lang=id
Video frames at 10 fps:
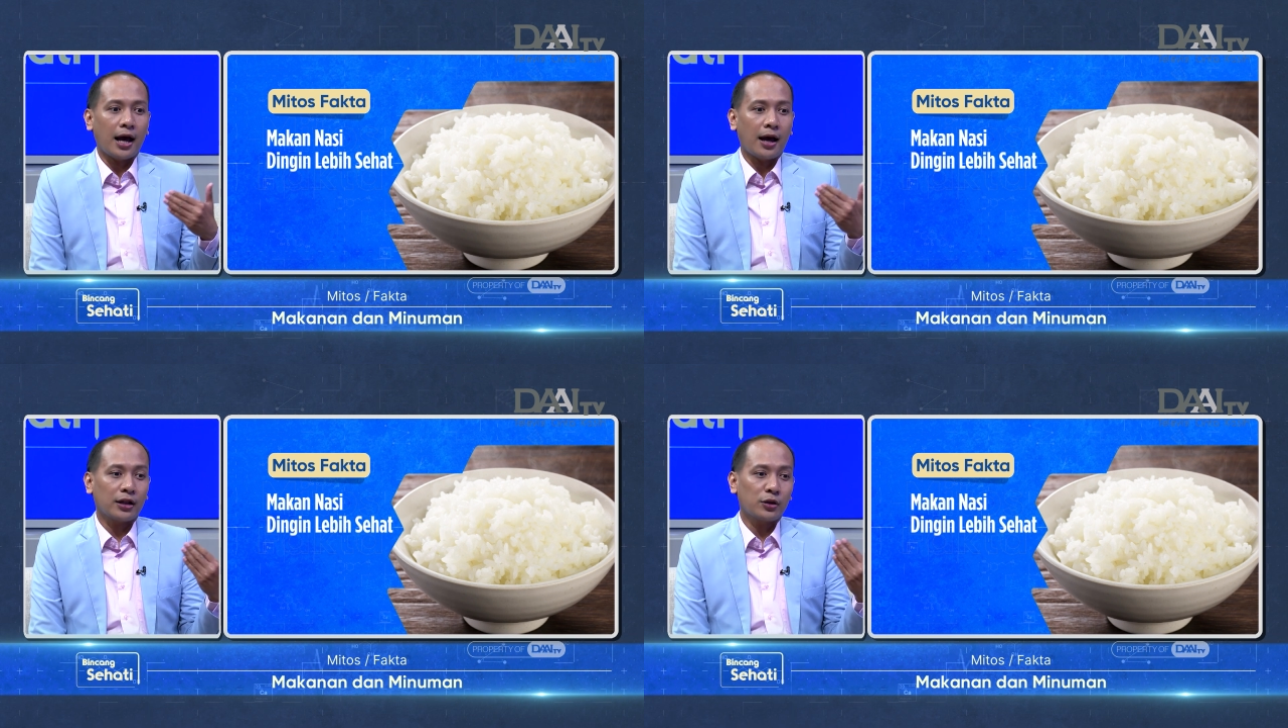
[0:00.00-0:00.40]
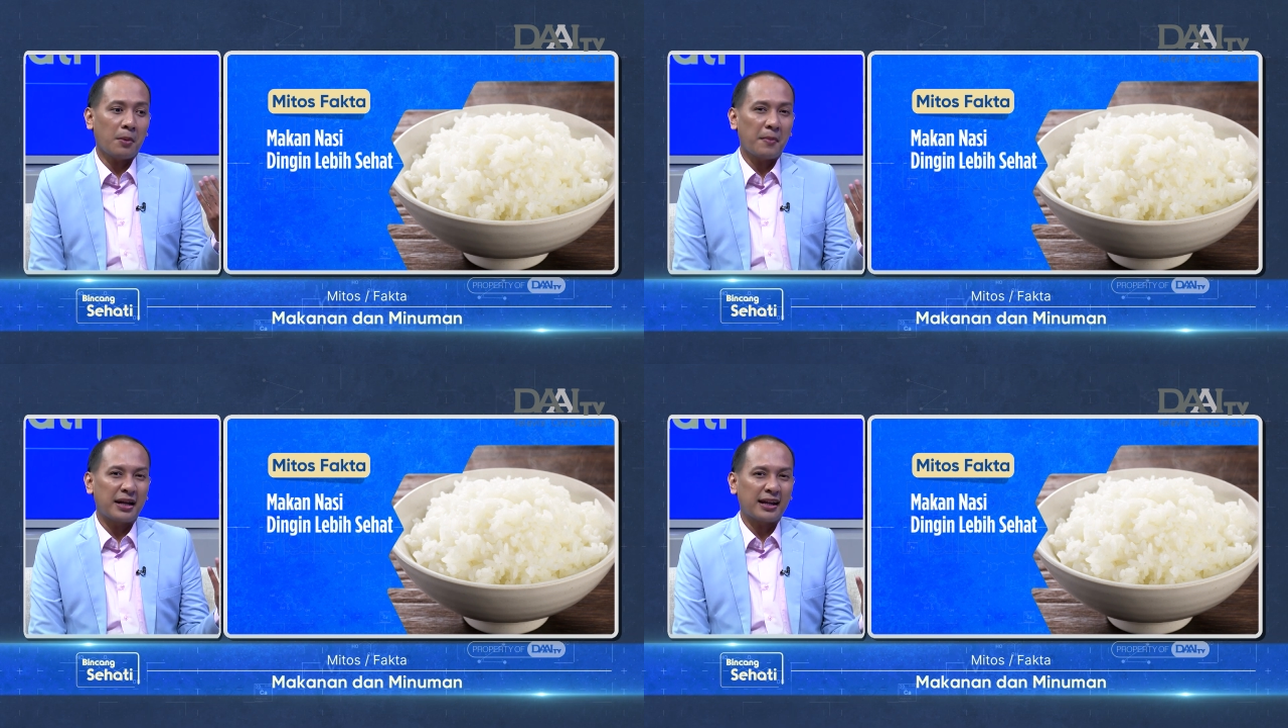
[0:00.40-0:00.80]
atau
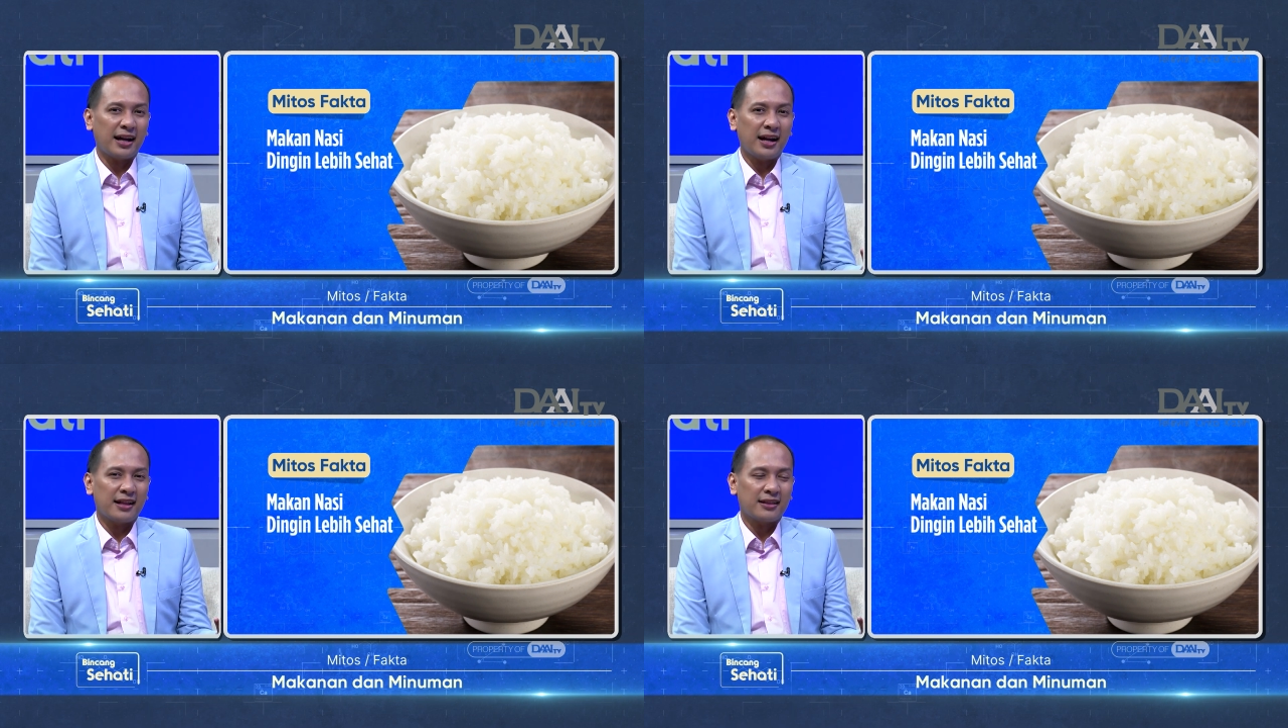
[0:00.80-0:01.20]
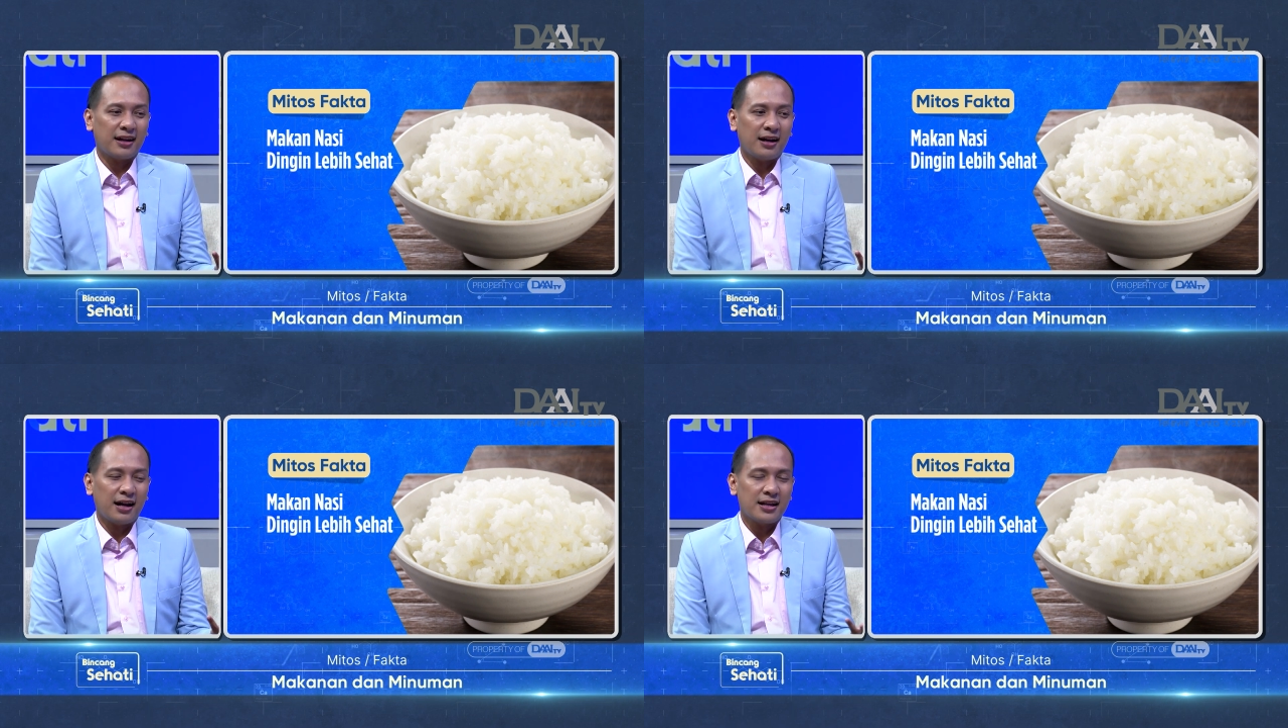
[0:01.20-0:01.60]
membandingkan
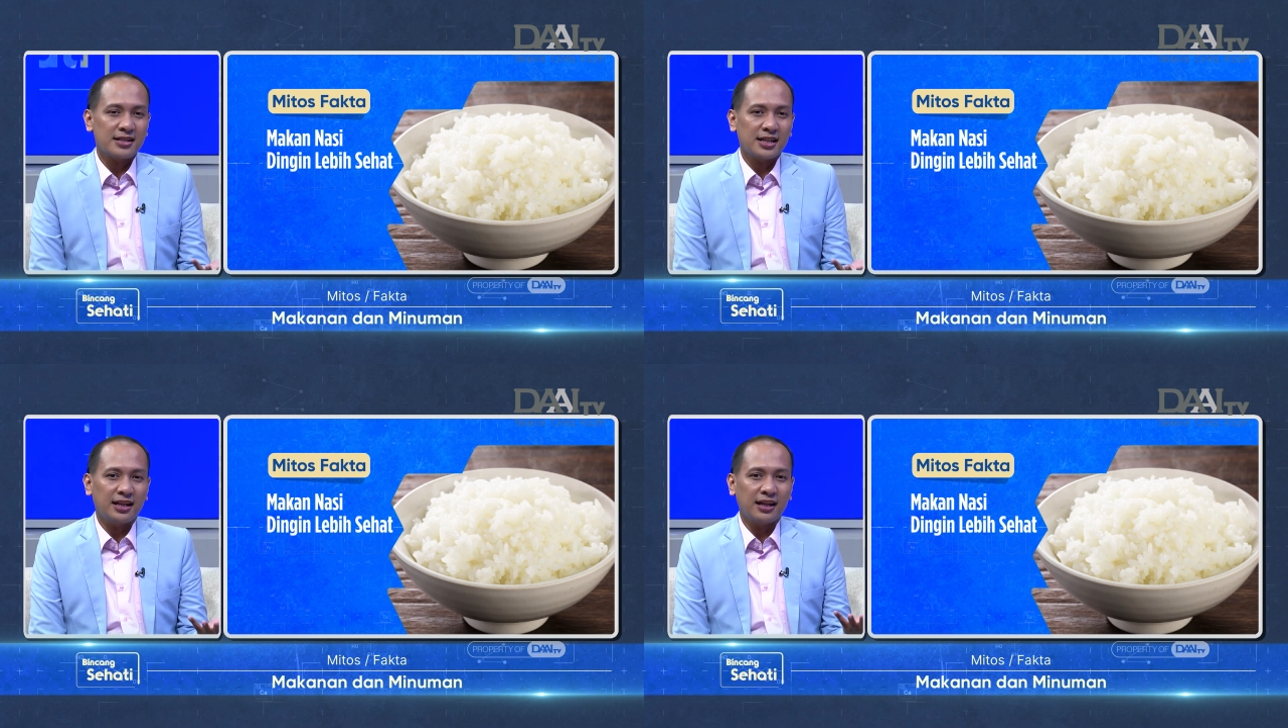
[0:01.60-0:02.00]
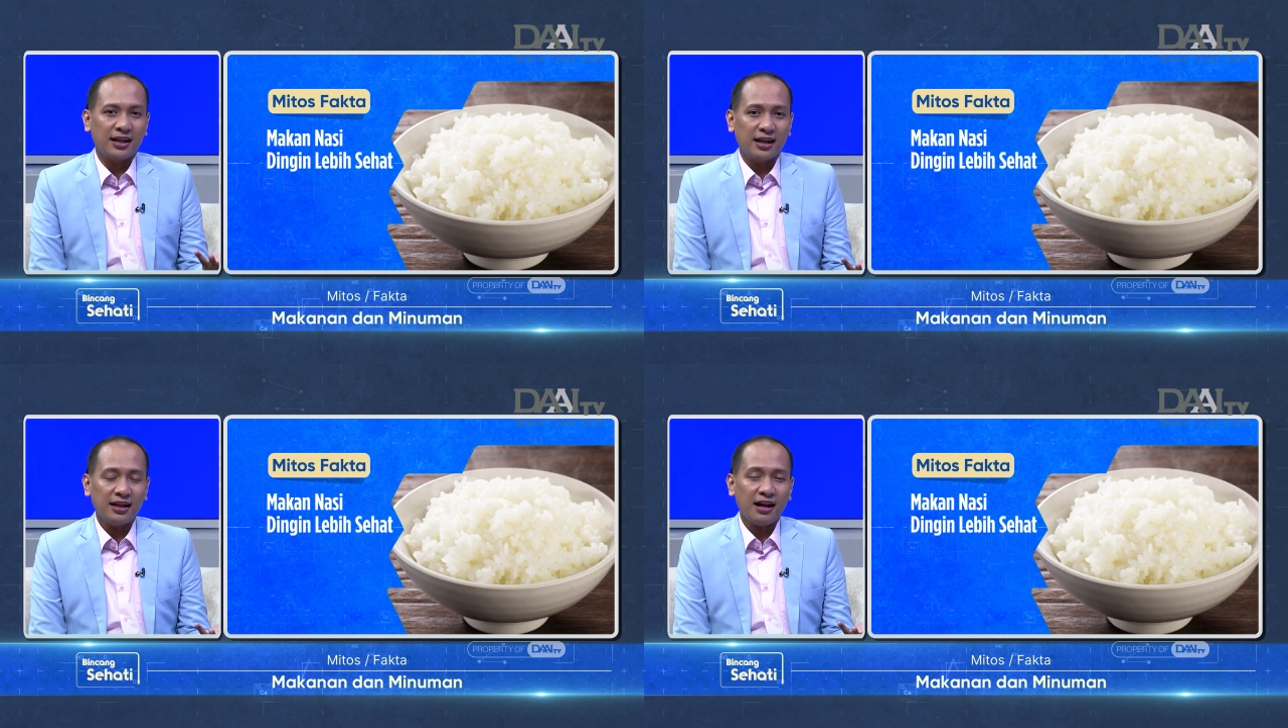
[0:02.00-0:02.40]
antara nasi
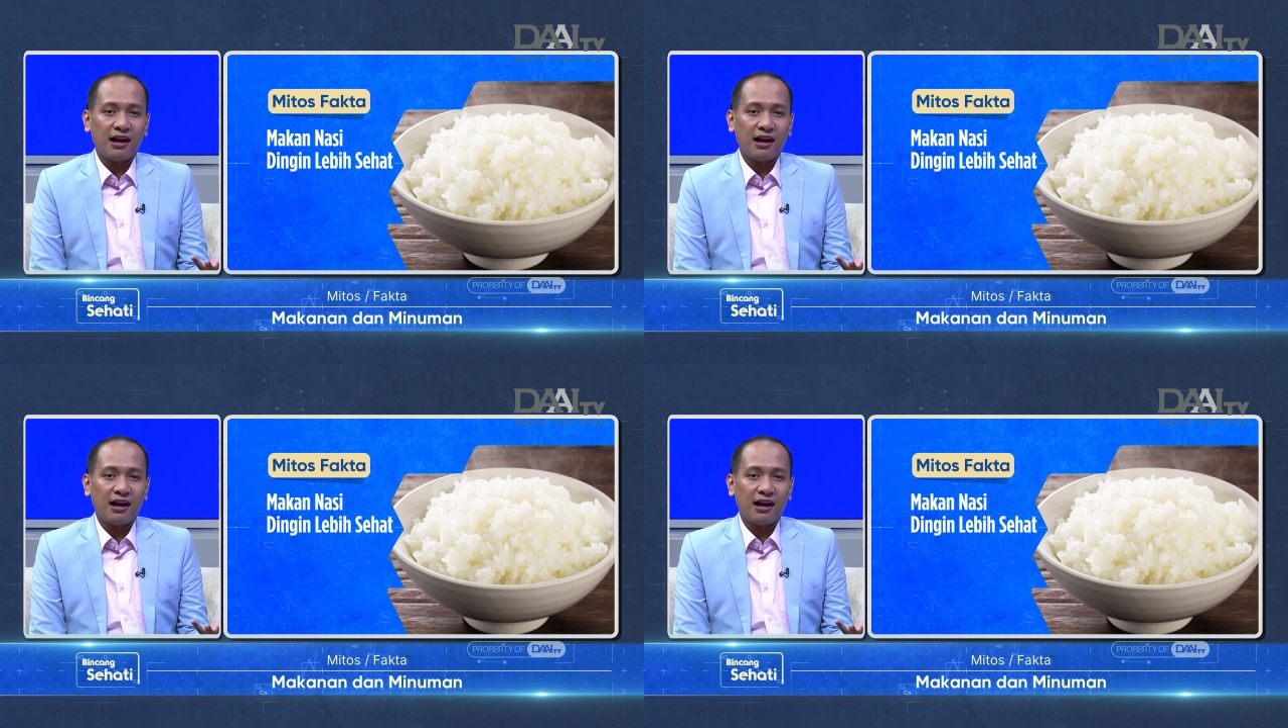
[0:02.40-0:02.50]
dingin